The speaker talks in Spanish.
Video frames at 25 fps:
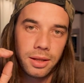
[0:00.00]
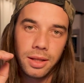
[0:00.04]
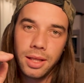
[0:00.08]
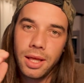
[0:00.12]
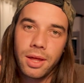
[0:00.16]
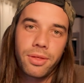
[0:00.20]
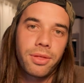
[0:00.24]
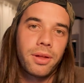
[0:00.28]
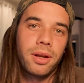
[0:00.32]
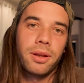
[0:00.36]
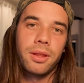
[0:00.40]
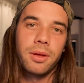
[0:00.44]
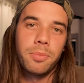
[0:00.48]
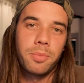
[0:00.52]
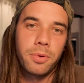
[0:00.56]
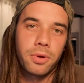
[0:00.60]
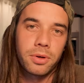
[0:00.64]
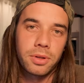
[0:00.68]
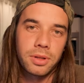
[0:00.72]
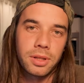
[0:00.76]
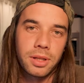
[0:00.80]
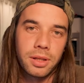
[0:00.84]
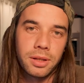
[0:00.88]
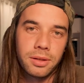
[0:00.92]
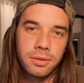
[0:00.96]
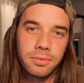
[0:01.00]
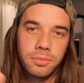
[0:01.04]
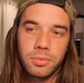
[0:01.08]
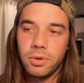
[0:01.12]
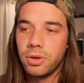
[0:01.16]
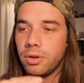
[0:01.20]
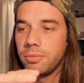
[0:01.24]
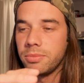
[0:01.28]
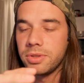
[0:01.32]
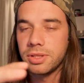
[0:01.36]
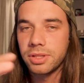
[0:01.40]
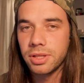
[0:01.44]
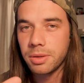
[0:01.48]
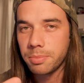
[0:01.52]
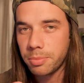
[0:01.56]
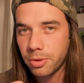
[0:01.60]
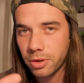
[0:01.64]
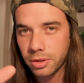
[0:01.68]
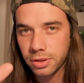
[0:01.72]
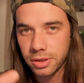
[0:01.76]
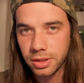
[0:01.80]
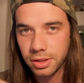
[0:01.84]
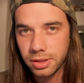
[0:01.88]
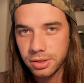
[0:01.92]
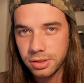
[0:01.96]
y hacer deporte. Bueno, mis
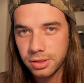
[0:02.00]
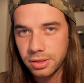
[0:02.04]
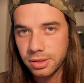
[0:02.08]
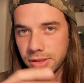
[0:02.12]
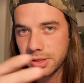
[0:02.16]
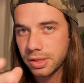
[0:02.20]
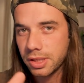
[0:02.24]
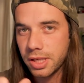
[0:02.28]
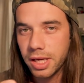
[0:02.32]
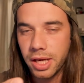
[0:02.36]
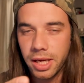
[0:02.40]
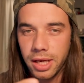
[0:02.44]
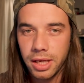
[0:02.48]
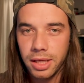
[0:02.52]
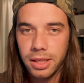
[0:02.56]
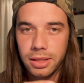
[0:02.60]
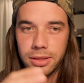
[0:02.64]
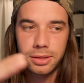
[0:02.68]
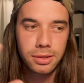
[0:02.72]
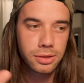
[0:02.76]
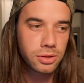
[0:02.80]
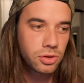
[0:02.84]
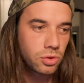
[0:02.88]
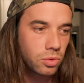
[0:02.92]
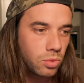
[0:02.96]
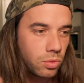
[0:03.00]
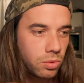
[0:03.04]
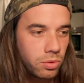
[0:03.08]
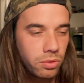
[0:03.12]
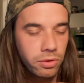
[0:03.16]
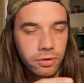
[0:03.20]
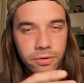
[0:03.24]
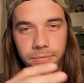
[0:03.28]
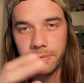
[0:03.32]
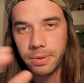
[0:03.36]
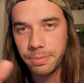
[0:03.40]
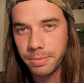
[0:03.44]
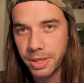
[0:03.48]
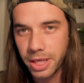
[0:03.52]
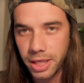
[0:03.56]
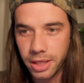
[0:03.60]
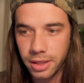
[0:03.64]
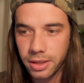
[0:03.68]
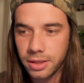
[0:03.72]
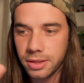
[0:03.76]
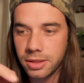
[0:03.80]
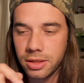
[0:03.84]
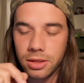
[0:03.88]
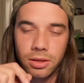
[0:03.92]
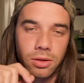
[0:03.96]
deportes, skate, surf,
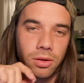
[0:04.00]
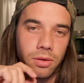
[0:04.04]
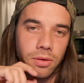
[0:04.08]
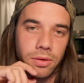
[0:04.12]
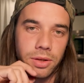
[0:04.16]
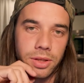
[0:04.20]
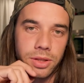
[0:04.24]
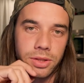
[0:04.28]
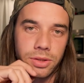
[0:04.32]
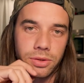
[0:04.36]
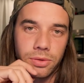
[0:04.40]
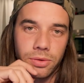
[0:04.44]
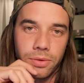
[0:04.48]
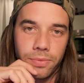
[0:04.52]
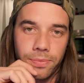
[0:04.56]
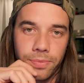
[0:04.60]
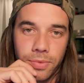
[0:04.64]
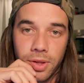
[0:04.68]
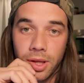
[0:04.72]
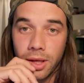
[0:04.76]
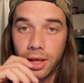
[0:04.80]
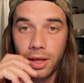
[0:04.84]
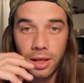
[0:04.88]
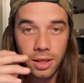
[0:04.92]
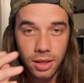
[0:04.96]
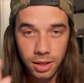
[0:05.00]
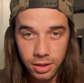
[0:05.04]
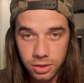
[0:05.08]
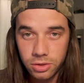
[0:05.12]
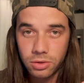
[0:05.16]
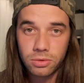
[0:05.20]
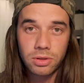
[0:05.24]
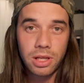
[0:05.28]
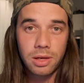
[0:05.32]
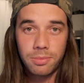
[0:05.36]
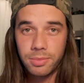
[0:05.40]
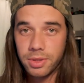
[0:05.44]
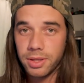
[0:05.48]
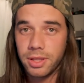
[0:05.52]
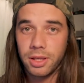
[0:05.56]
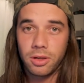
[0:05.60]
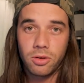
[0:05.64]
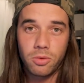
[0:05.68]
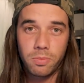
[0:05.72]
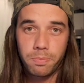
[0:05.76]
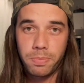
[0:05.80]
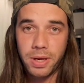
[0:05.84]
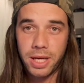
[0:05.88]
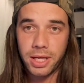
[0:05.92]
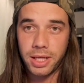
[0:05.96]
BMX y todo esto. Y es totalmente
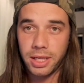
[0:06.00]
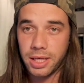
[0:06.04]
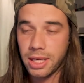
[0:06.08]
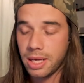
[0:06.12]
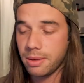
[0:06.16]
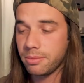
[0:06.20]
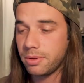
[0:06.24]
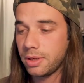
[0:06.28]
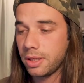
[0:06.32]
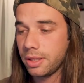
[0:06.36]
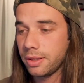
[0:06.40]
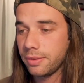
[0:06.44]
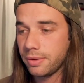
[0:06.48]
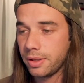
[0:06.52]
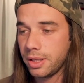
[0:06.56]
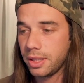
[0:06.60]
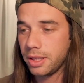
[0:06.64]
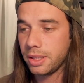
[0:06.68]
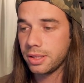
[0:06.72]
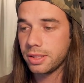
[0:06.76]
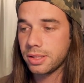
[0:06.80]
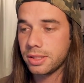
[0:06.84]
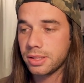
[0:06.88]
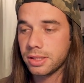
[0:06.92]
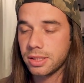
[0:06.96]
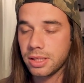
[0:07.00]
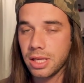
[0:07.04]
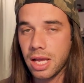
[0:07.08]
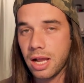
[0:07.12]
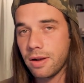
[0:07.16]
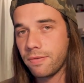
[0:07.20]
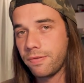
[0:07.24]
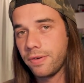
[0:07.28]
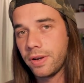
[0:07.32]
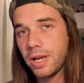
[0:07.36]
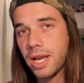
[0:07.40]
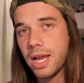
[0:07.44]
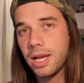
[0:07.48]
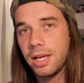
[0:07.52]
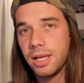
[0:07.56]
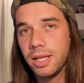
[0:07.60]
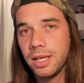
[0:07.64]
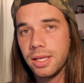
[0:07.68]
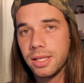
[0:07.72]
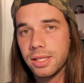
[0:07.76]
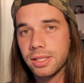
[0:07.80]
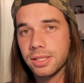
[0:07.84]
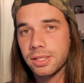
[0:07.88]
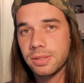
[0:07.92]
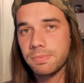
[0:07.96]
compaginable. Es, al final
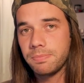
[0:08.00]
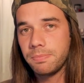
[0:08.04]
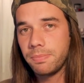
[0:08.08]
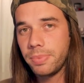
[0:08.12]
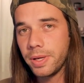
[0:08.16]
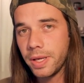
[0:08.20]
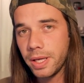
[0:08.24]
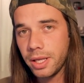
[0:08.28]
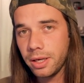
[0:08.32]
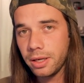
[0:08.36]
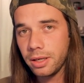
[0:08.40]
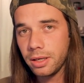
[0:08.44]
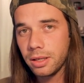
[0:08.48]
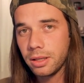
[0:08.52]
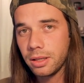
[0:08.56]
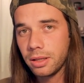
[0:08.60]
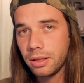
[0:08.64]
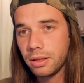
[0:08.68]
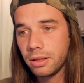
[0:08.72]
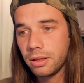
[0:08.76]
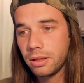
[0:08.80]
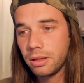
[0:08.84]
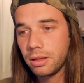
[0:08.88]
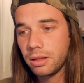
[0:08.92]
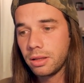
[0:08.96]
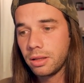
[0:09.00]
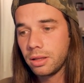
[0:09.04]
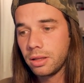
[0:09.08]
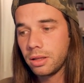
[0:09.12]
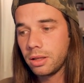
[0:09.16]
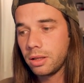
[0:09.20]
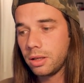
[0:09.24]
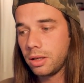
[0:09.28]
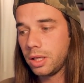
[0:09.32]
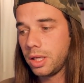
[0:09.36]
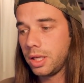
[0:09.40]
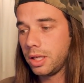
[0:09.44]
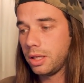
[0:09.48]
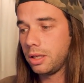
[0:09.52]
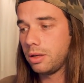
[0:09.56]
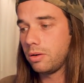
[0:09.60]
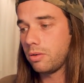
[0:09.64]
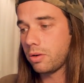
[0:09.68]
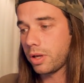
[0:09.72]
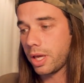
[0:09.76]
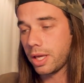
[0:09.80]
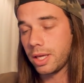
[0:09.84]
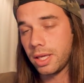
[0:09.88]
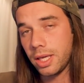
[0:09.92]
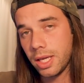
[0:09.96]
es ver eh,
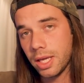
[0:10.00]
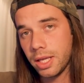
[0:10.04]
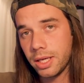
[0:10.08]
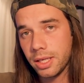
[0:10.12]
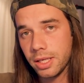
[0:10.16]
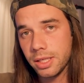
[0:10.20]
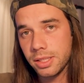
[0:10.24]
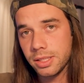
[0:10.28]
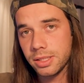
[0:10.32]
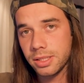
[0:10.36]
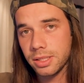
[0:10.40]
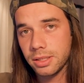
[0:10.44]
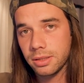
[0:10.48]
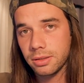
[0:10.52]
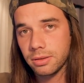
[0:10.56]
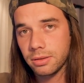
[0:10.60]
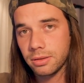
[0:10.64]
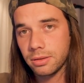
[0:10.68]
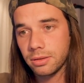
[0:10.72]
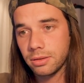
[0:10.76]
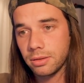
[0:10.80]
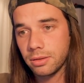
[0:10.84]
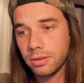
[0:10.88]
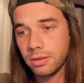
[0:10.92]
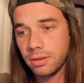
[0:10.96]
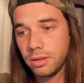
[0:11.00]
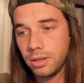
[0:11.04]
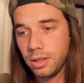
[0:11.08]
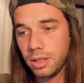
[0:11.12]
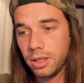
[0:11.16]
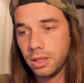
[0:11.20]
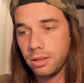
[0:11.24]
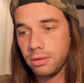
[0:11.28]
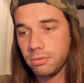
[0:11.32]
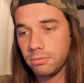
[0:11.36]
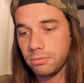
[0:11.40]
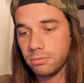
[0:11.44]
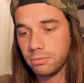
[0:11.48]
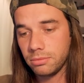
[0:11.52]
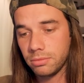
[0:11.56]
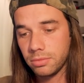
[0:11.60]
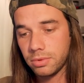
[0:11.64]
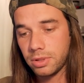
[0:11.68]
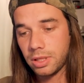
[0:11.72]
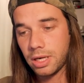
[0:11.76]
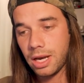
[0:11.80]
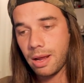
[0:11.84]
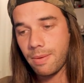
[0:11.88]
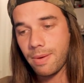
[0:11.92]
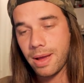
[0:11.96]
lo que quieres y
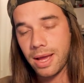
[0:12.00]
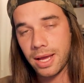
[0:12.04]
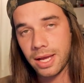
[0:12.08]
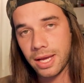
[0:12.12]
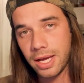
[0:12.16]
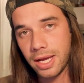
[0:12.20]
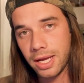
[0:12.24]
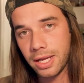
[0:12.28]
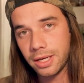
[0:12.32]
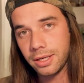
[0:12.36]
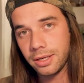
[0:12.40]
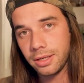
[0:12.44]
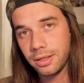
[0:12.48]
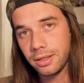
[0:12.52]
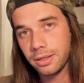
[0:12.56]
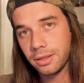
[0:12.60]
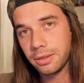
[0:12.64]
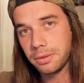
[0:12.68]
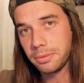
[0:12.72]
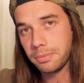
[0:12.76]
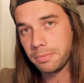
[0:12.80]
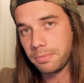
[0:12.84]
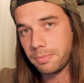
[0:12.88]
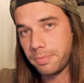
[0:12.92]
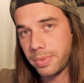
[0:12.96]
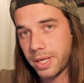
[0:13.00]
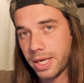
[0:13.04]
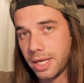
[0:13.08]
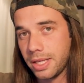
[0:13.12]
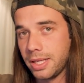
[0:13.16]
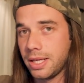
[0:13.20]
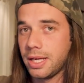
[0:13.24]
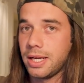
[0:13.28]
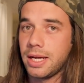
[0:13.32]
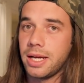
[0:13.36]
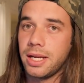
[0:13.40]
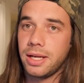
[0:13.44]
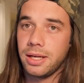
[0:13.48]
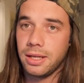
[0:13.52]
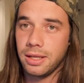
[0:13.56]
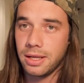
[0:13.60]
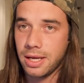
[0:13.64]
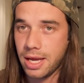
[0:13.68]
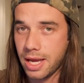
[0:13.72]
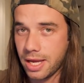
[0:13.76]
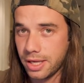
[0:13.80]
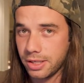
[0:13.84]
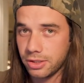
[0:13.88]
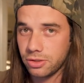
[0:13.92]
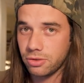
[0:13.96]
trabajar para llegar
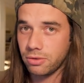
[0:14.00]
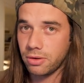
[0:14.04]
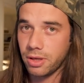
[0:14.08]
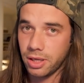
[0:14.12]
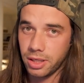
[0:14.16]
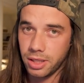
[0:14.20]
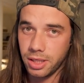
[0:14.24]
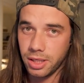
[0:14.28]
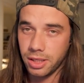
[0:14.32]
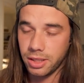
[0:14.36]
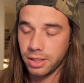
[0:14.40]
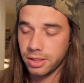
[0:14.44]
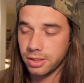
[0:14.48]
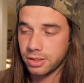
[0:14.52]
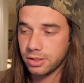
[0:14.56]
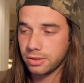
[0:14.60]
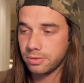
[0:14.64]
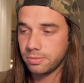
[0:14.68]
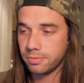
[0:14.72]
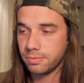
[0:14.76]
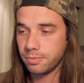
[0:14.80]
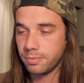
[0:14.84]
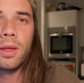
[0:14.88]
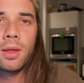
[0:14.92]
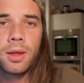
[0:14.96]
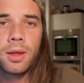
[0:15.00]
a eso que quieres.